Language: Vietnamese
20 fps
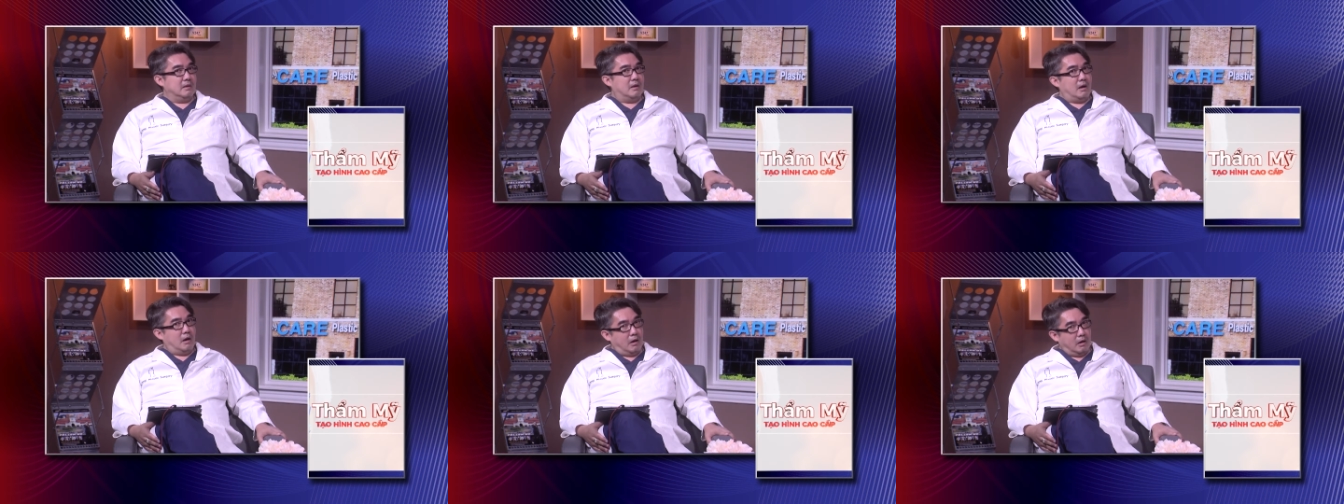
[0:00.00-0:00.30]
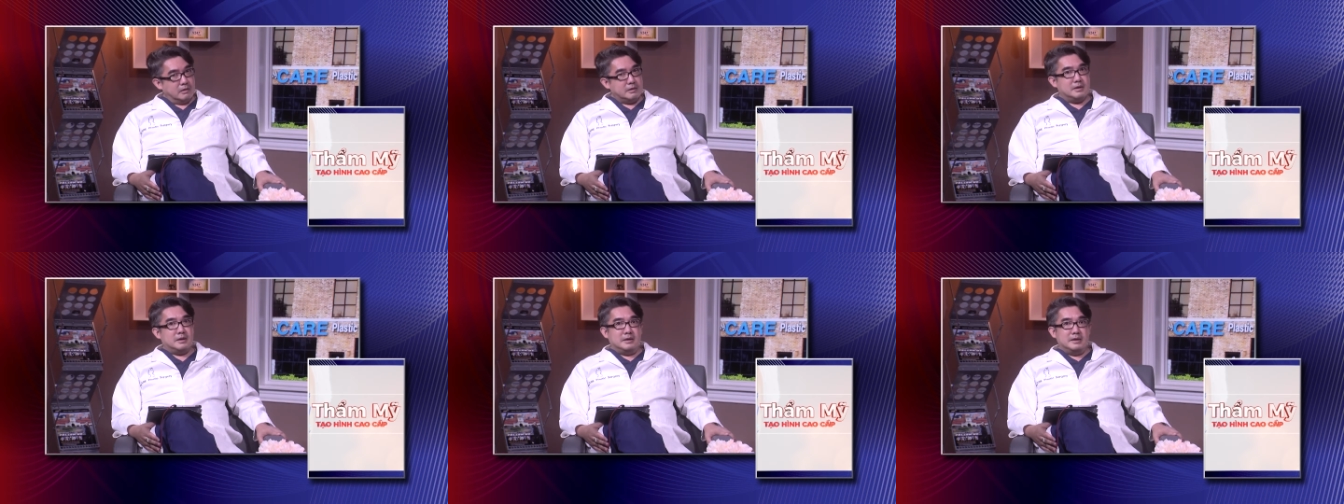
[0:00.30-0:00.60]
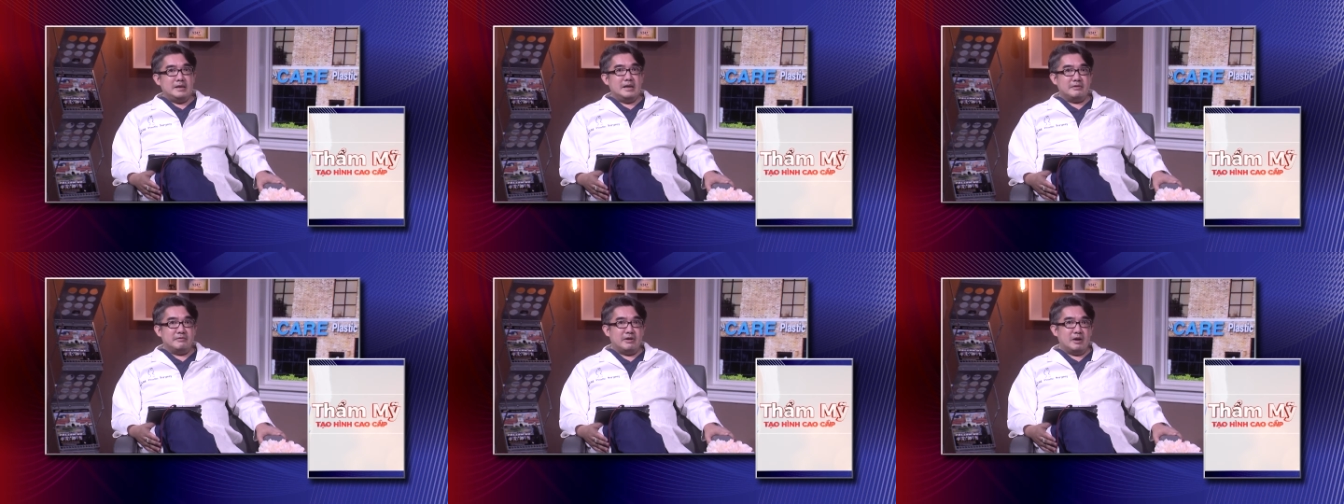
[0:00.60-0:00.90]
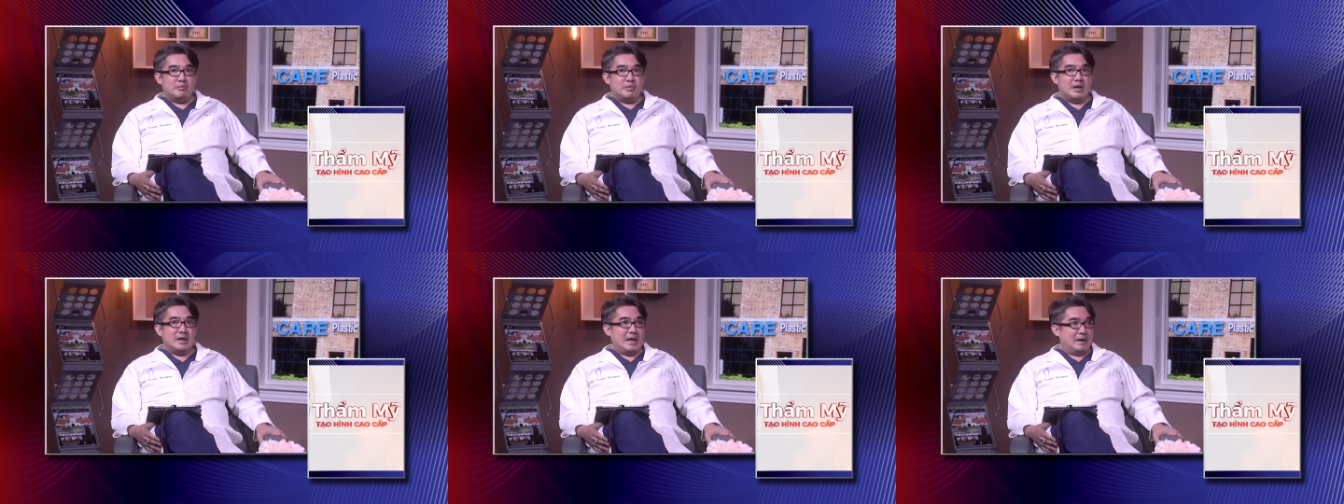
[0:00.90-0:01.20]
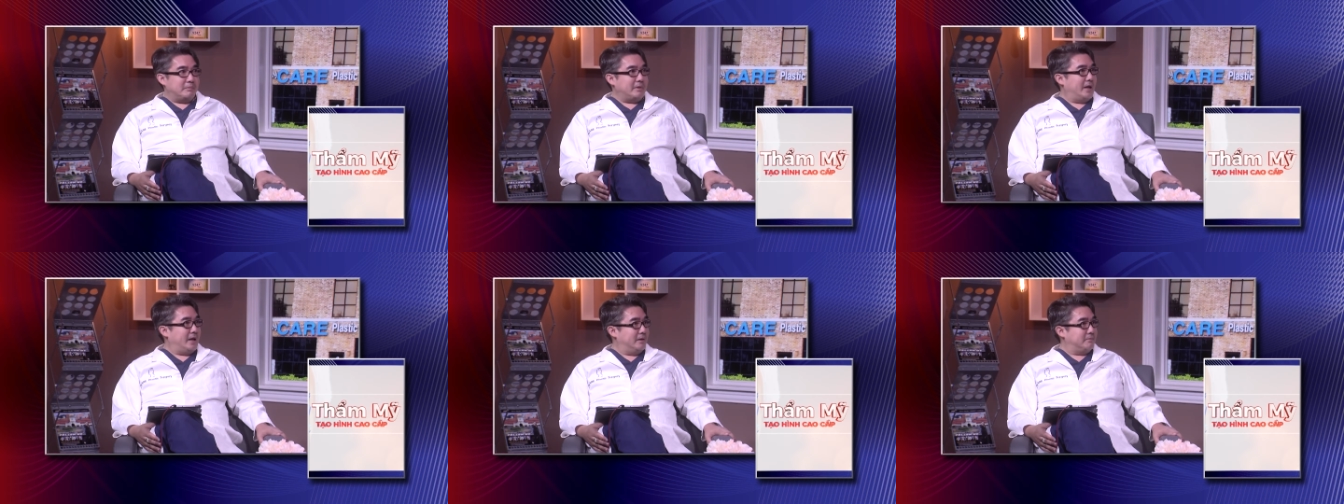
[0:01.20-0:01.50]
họ tới văn phòng họ
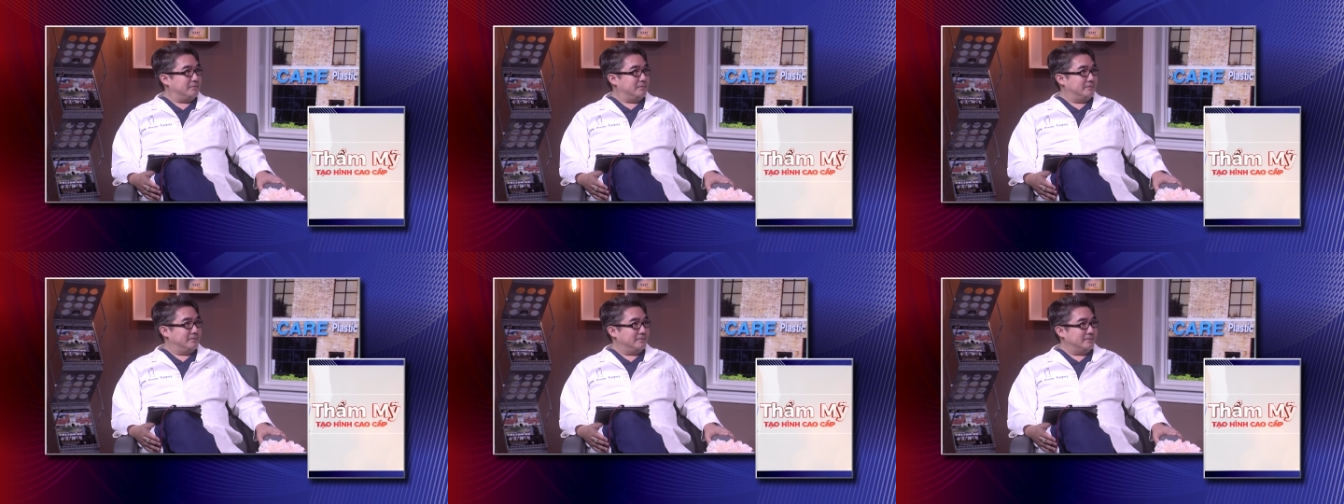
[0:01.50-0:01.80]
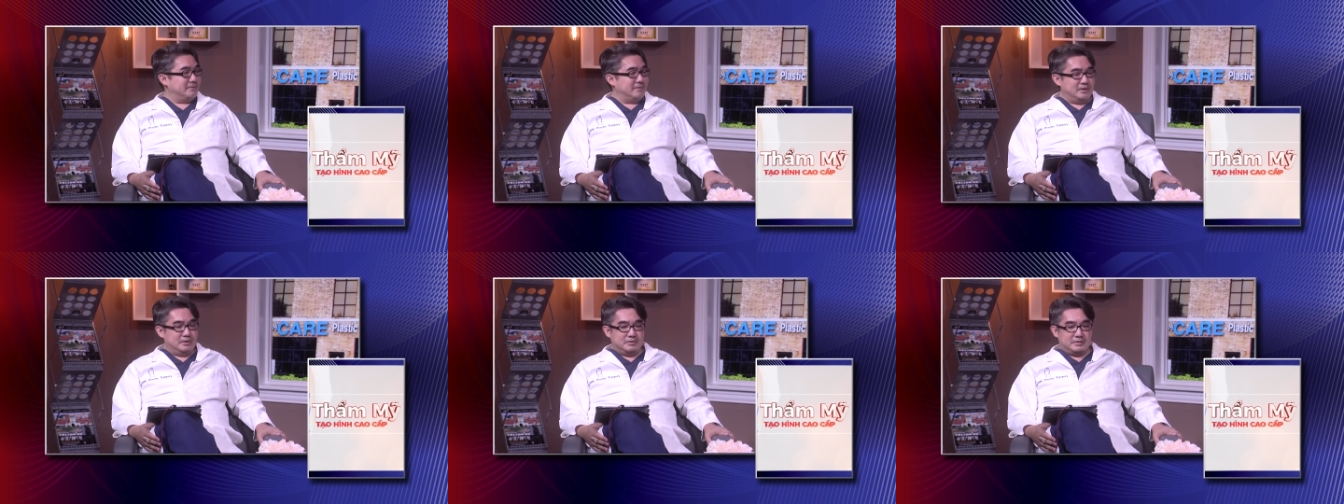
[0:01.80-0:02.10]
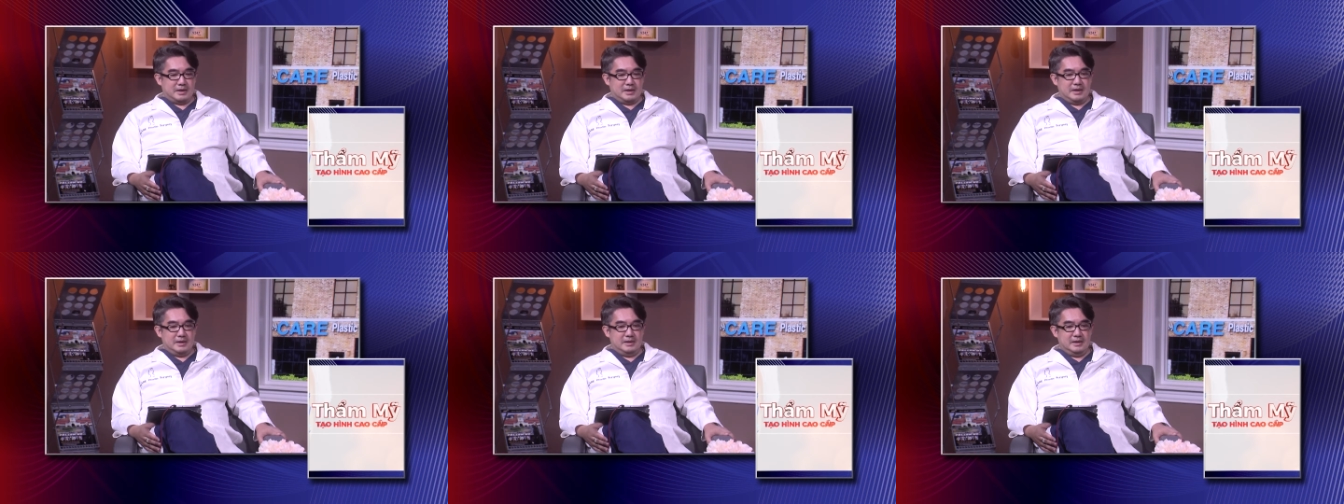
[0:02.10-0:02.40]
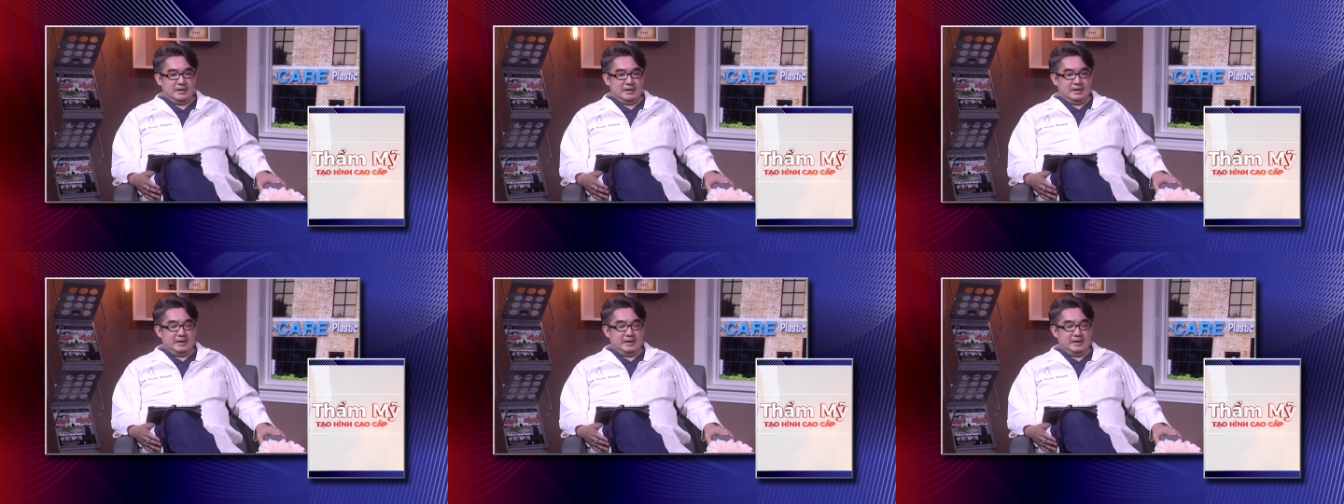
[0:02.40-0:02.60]
làm đẹp ok